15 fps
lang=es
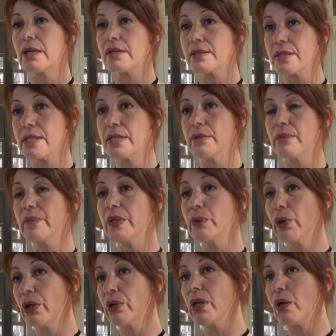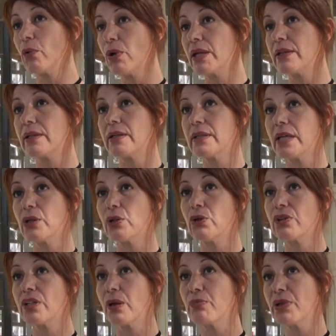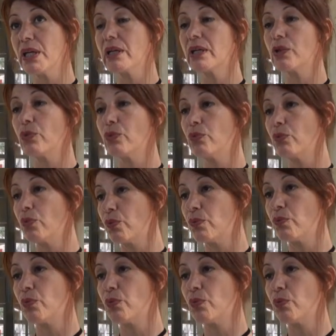Sí, y bueno, y la Escuela 32 también, que tuvo un,